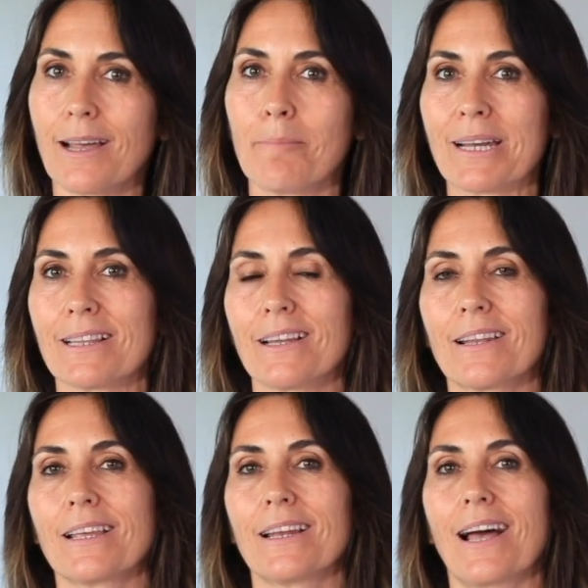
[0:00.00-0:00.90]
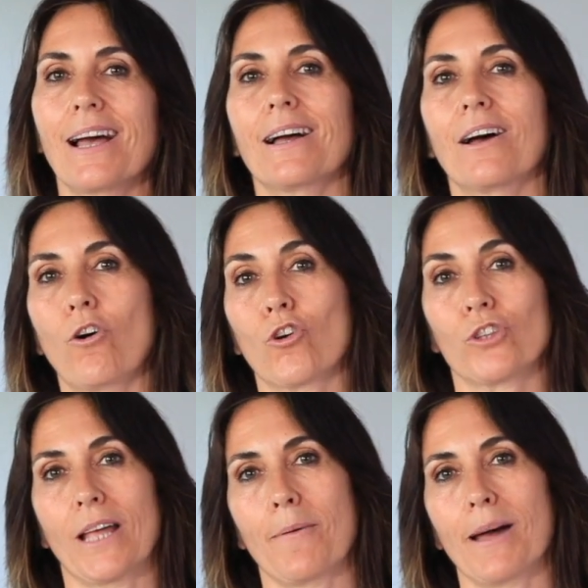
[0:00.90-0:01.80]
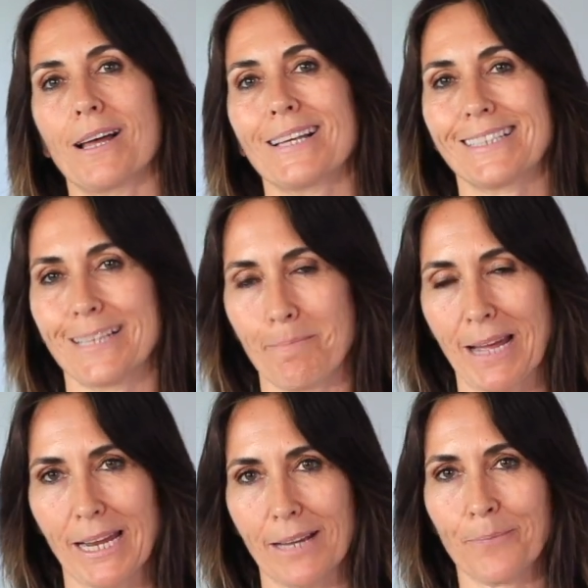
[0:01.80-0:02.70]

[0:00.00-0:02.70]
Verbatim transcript: a partir de la octava semana.